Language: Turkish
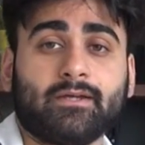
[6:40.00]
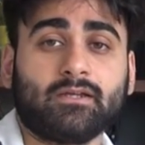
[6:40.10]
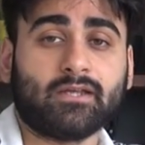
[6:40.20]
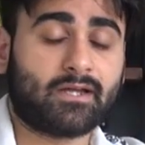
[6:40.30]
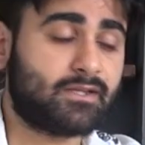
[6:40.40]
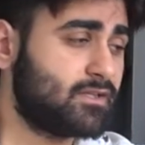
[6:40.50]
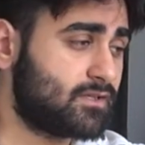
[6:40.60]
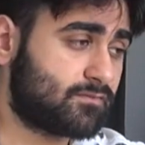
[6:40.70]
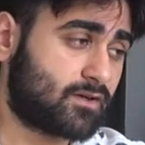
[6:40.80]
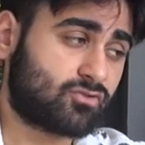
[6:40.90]
Yani
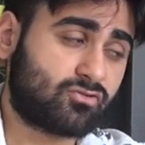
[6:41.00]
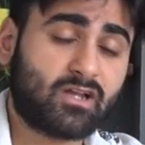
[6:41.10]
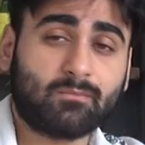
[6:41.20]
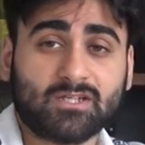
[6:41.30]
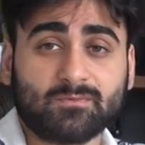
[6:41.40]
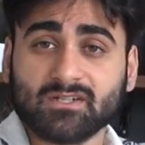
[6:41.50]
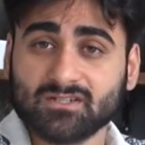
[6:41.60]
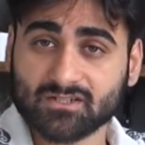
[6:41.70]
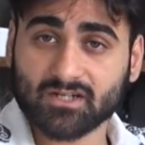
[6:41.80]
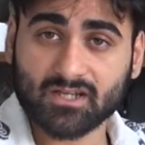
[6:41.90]
7 faktöriyel
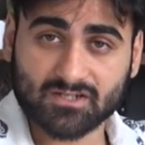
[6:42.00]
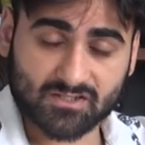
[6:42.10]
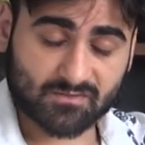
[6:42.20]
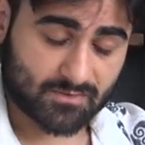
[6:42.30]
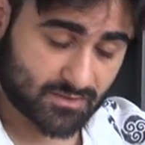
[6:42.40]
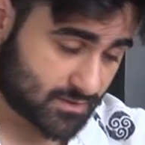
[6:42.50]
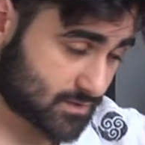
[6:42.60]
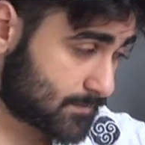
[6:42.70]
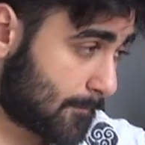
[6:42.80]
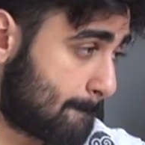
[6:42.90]
5040'a eşitmiş.